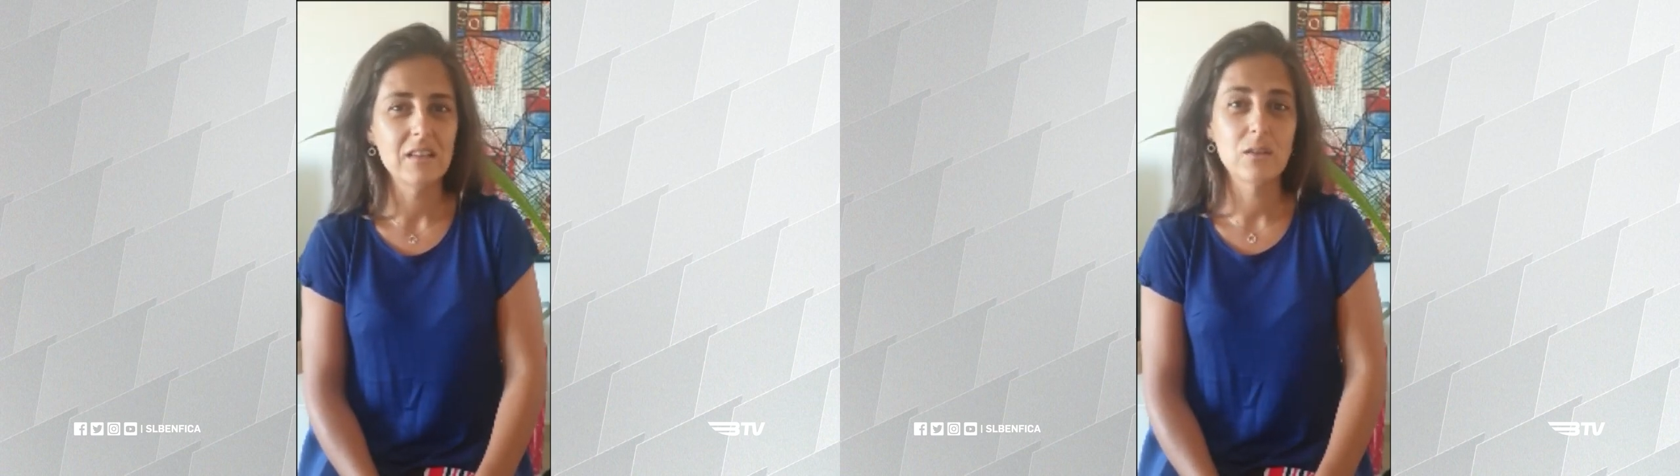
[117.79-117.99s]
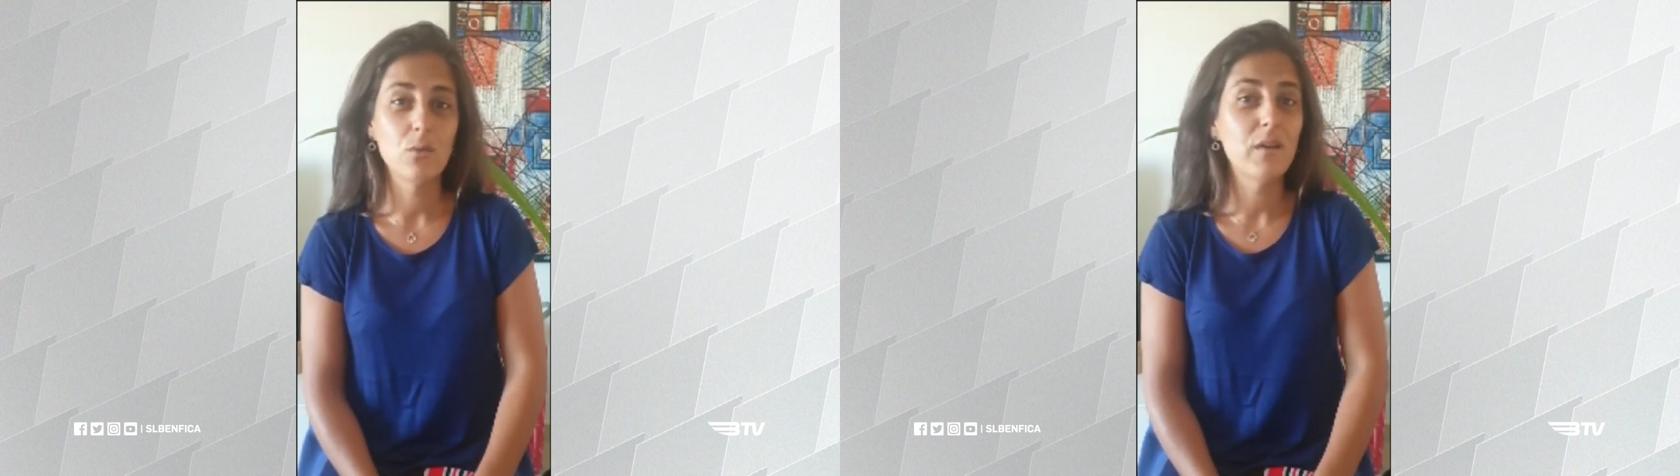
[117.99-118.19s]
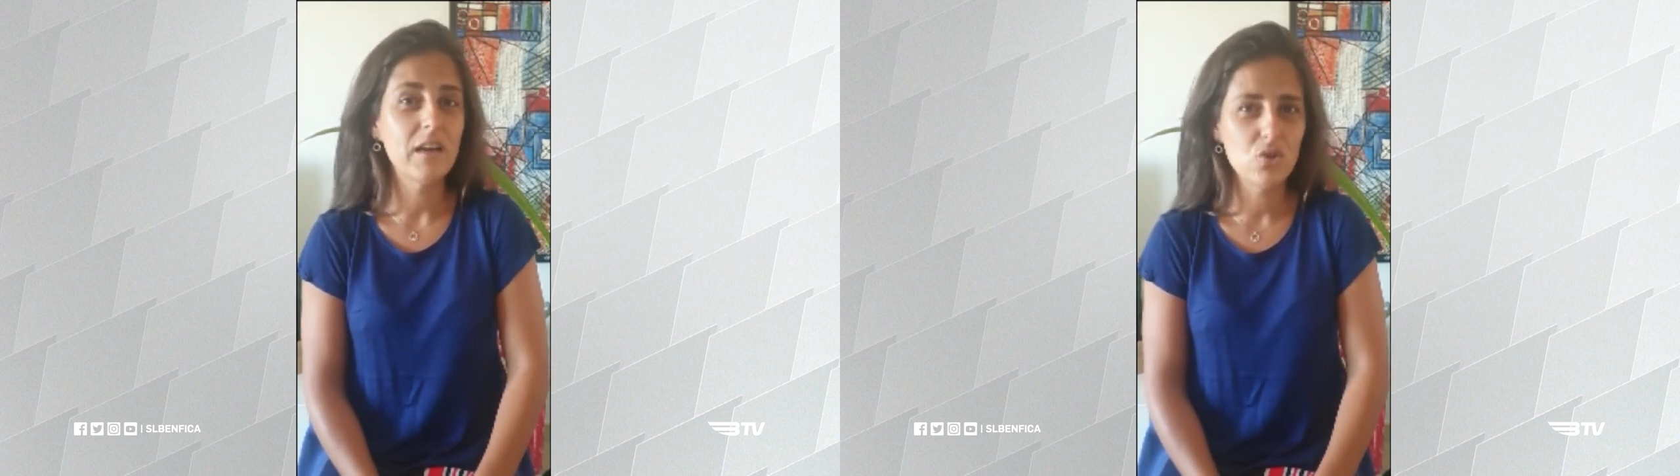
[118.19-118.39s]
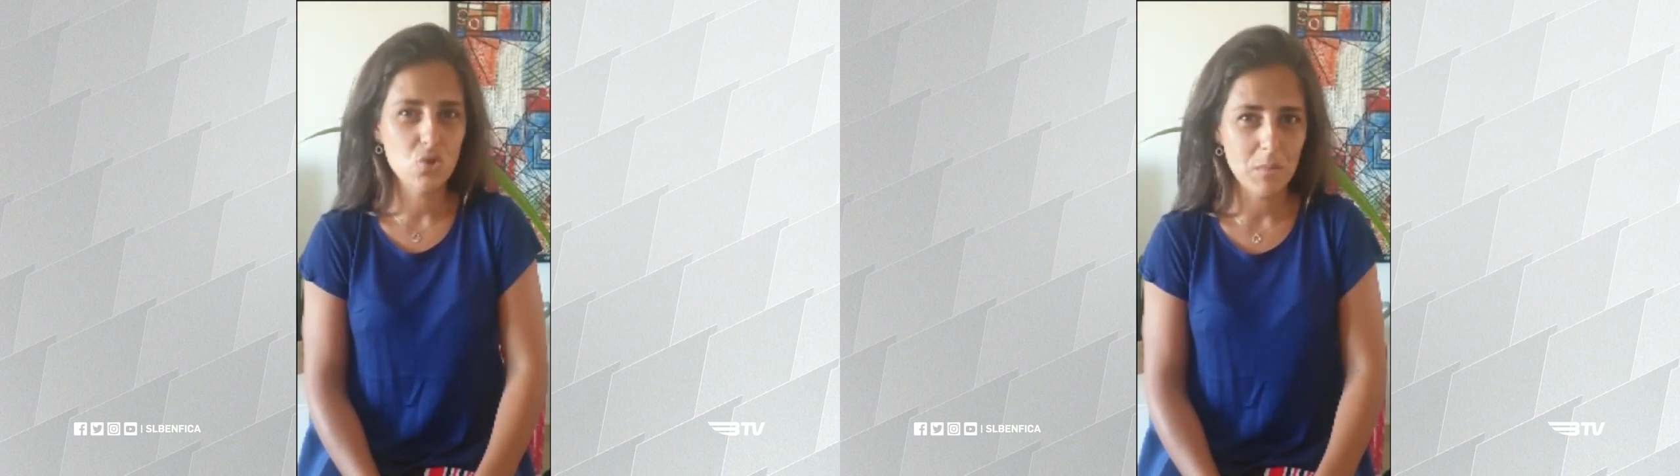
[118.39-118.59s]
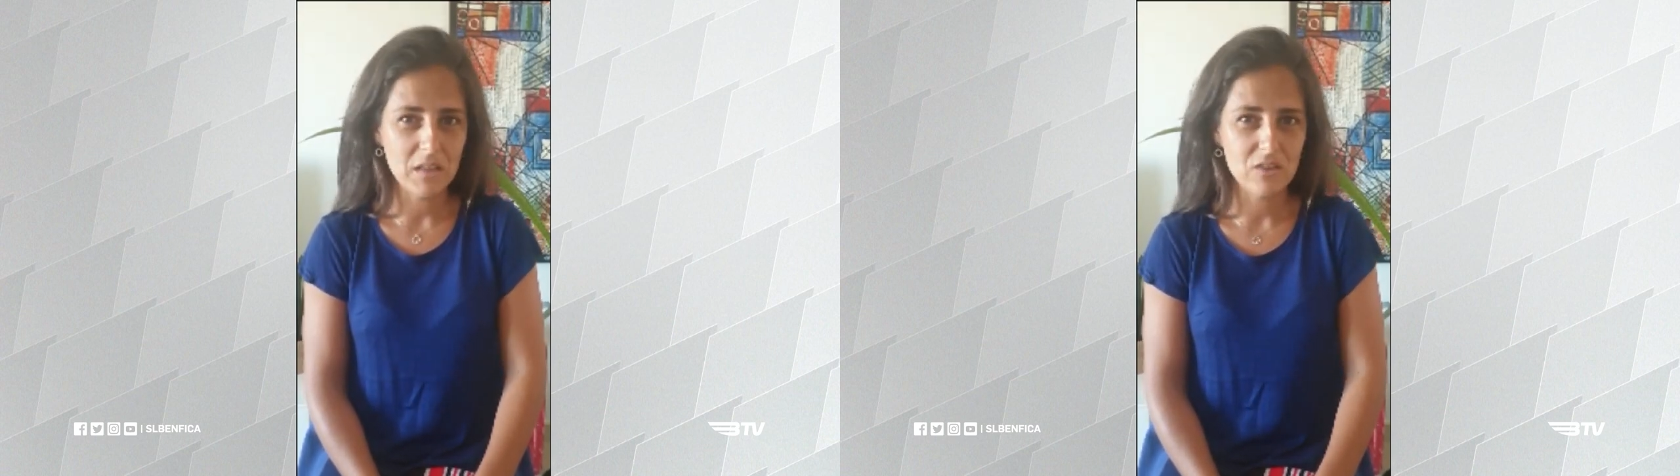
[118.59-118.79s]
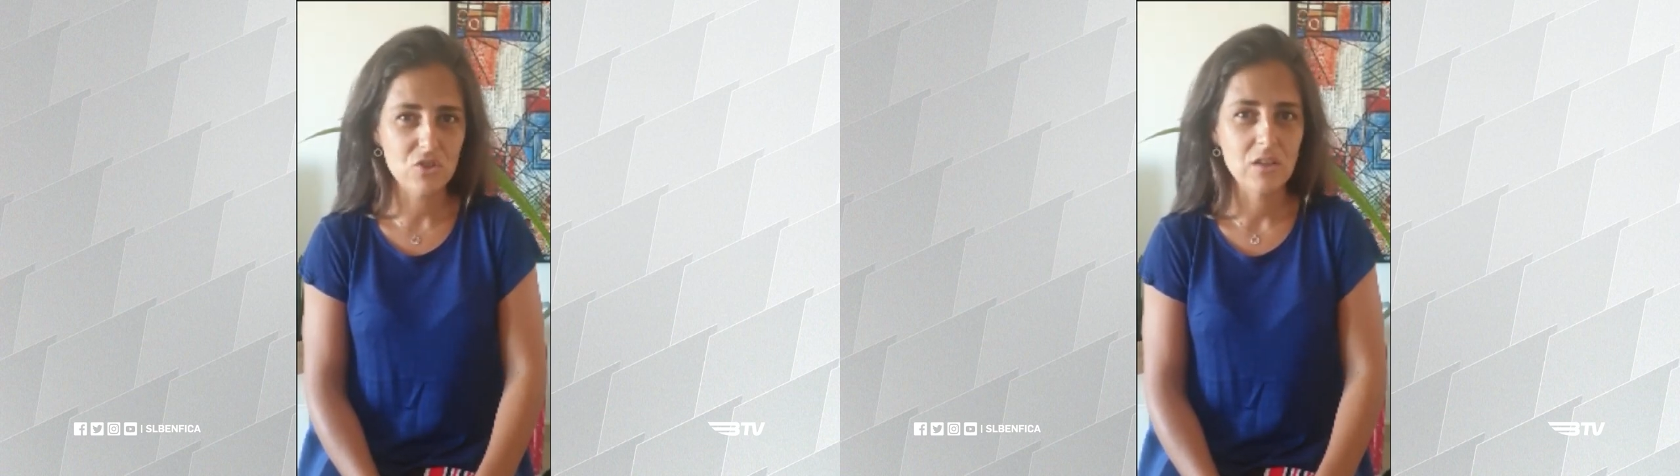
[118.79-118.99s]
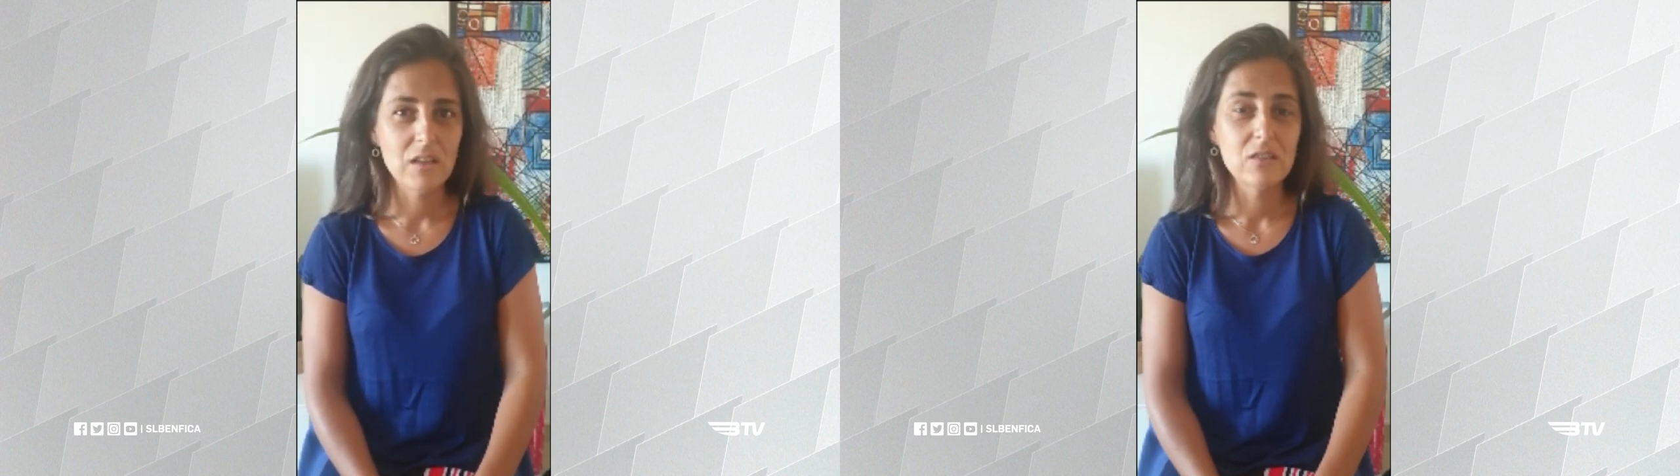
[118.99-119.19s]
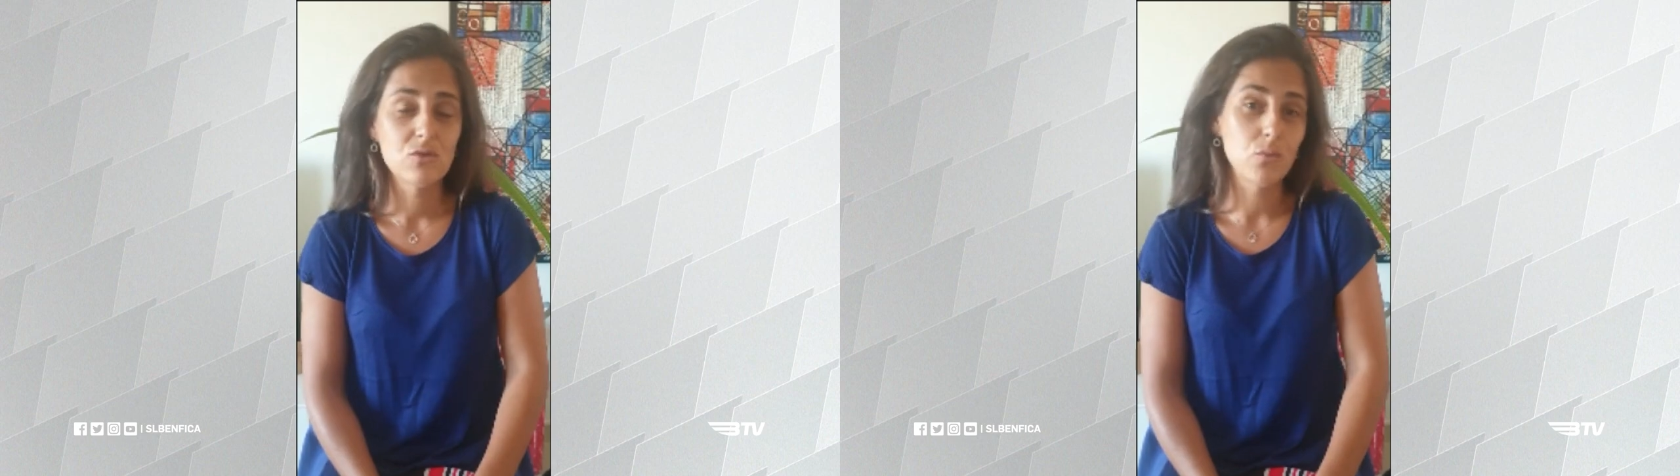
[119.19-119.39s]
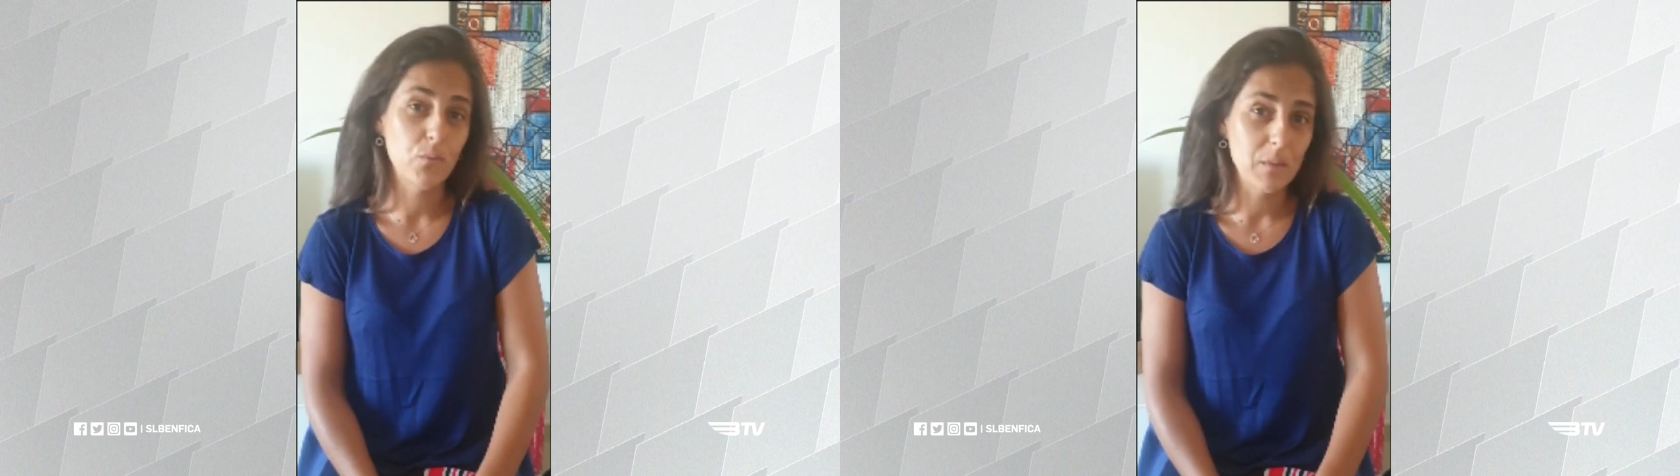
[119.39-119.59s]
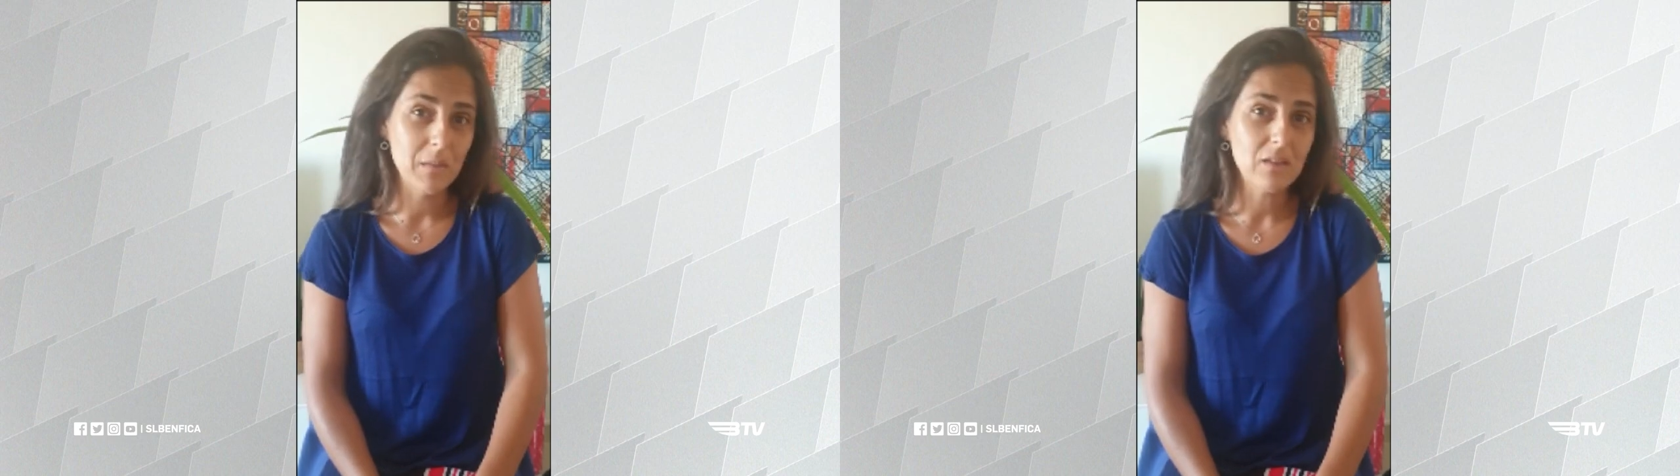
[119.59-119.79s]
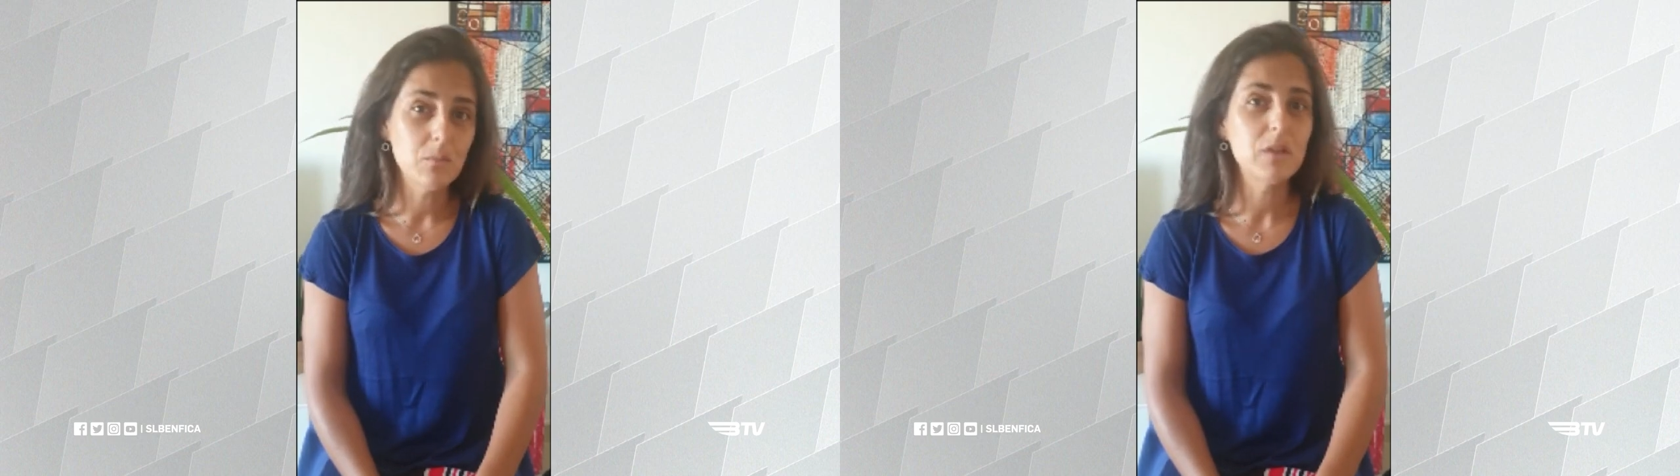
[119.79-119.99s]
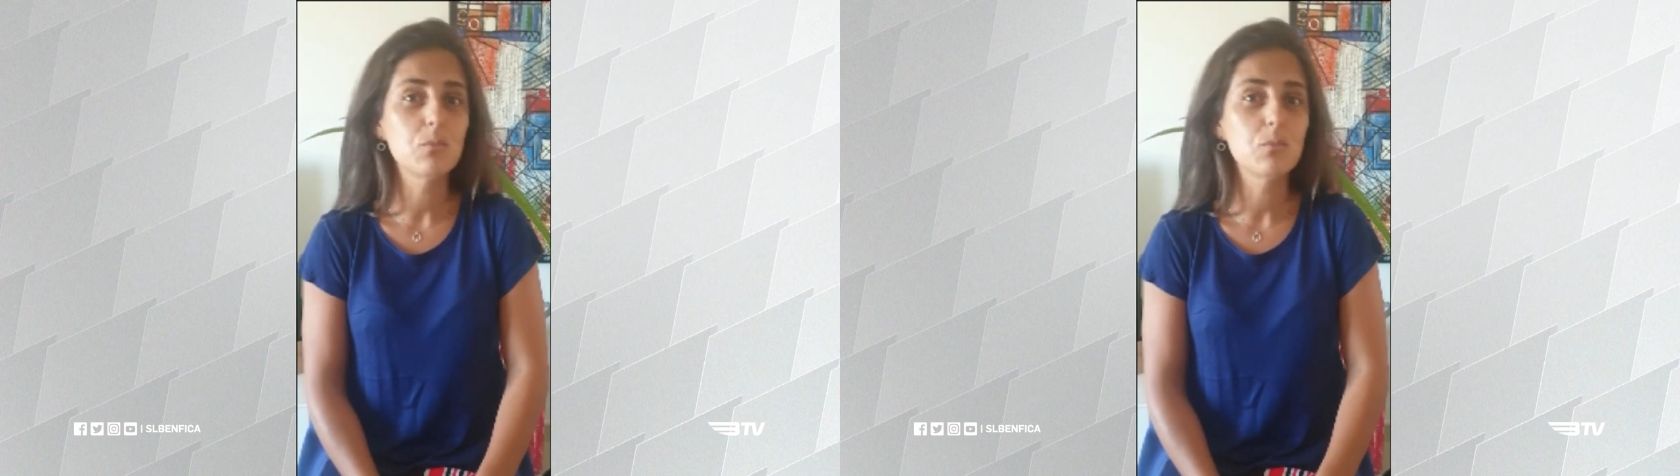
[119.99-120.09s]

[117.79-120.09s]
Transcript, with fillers: são vários meses de sofrimento para